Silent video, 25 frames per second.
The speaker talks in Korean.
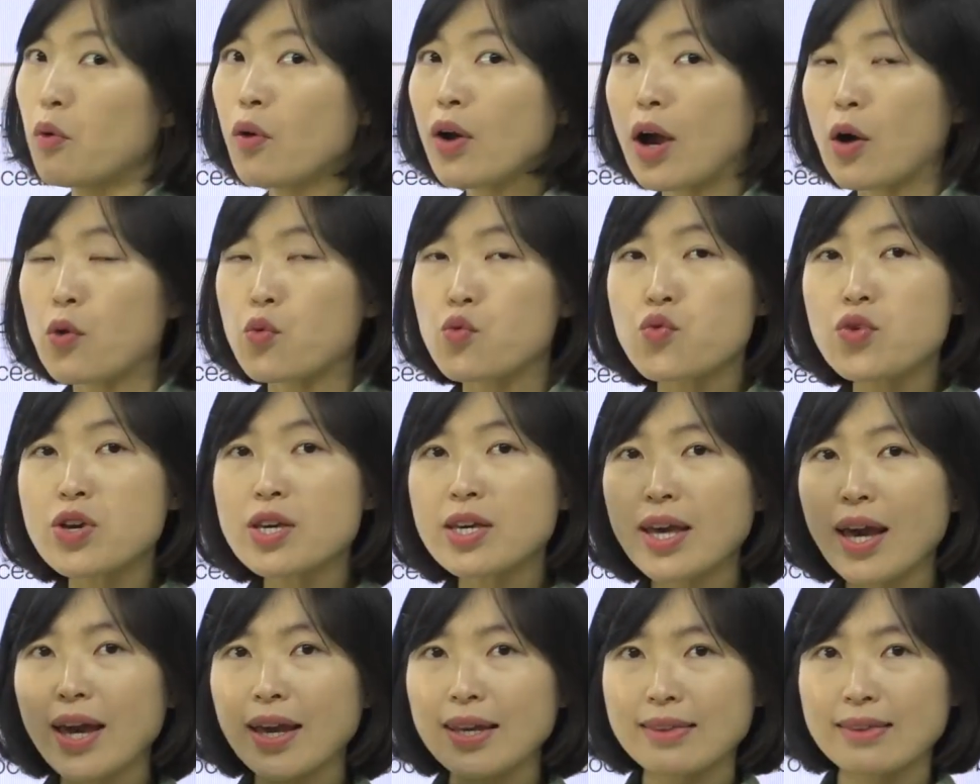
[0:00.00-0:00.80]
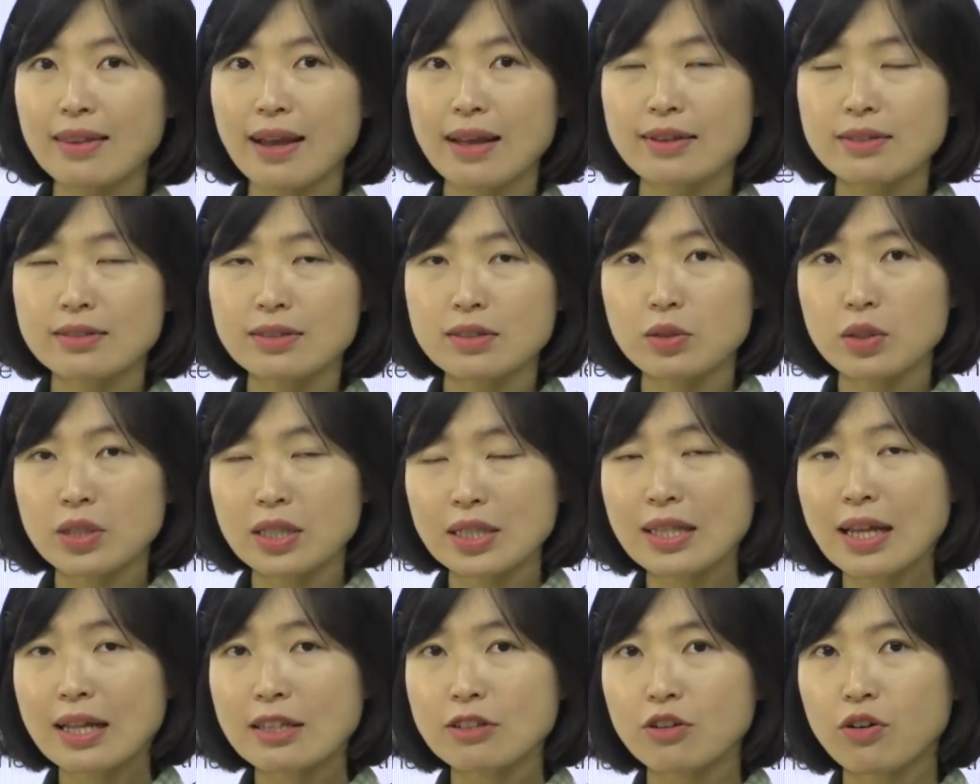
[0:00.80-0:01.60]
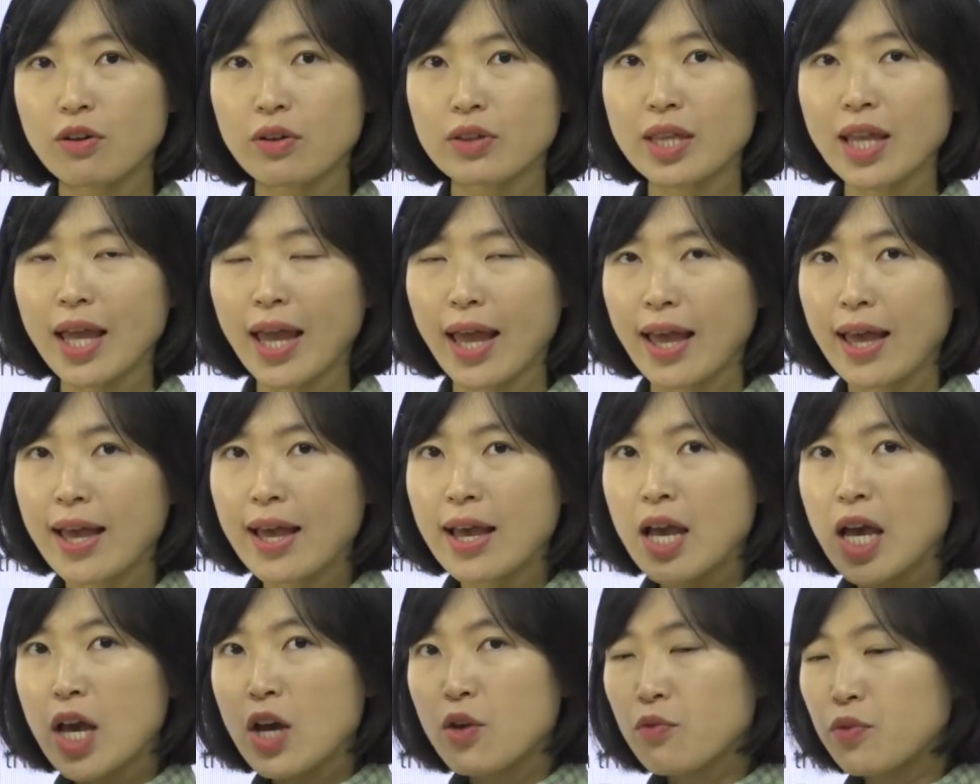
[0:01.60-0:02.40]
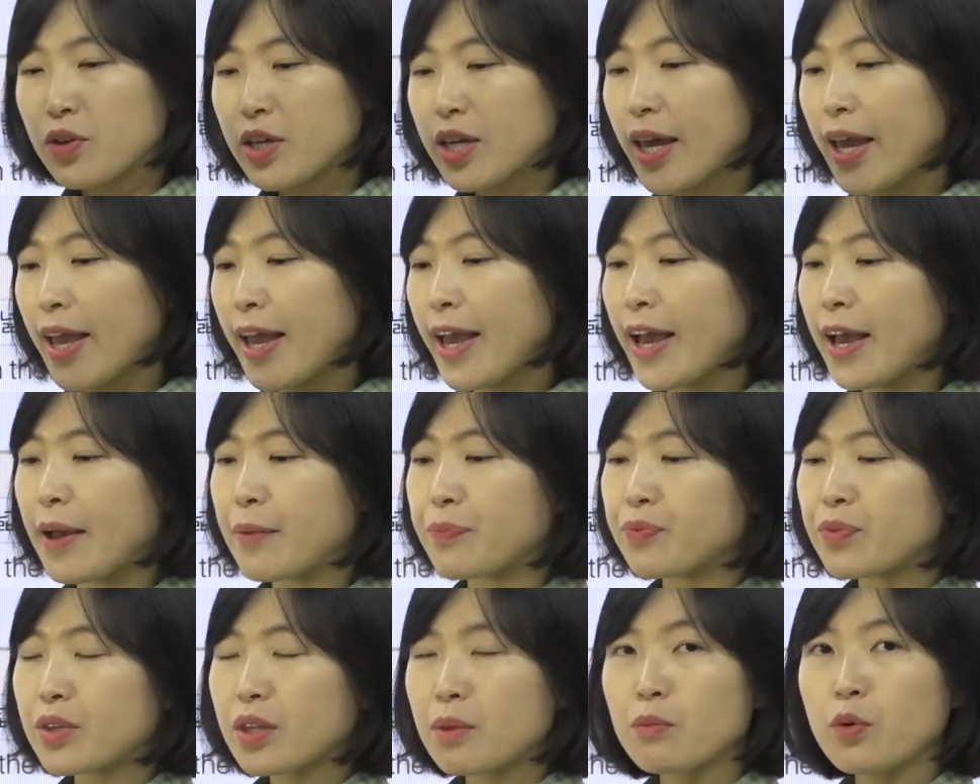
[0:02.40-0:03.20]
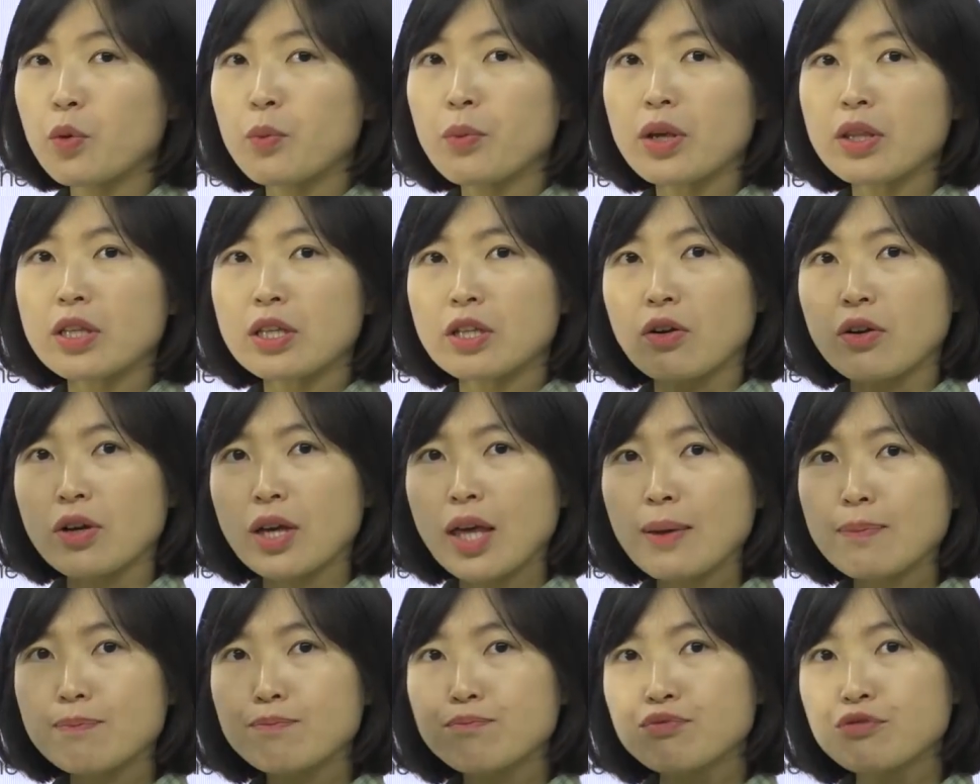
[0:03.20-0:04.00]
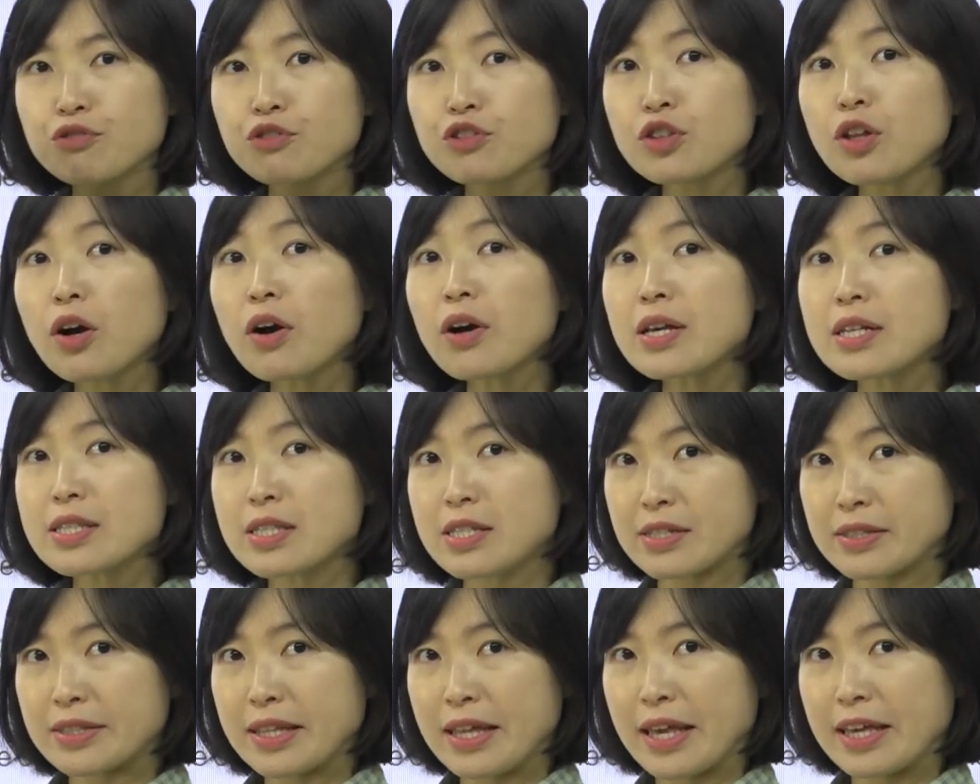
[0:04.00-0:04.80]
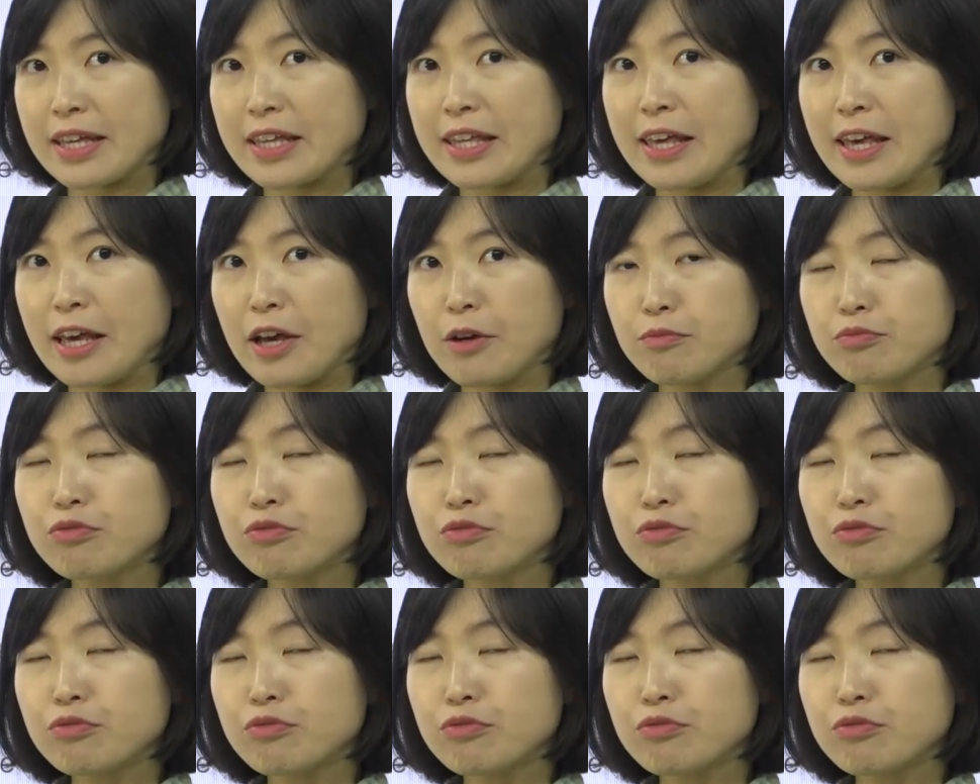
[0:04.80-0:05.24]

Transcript: 뭔가 위에 있다는, 있다는 건데 위에 보면 이렇게 붙어 있을 때 얘기예요.